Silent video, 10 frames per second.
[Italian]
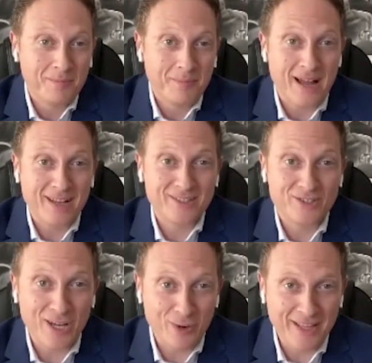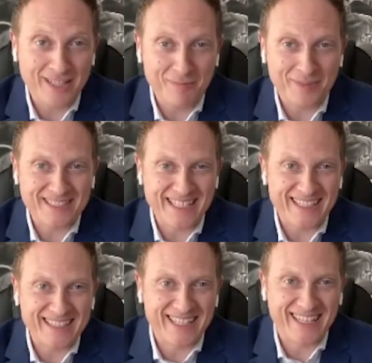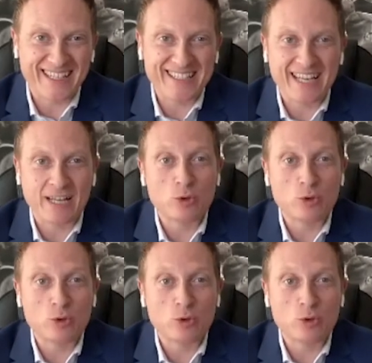Ma già lo è nel presente in realtà,